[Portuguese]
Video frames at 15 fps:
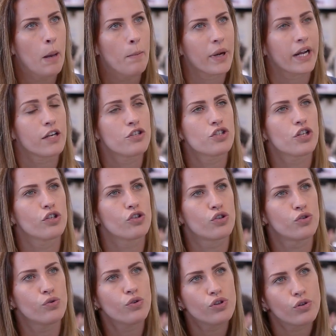para que a gente
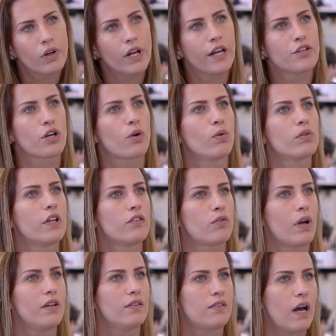ajude o cliente a
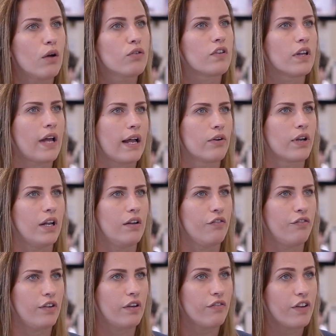contextualizar o cenário que ele
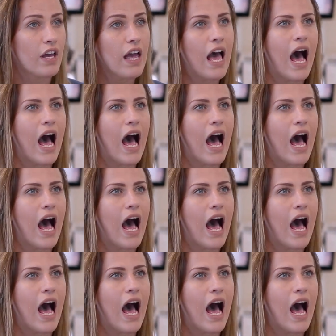vive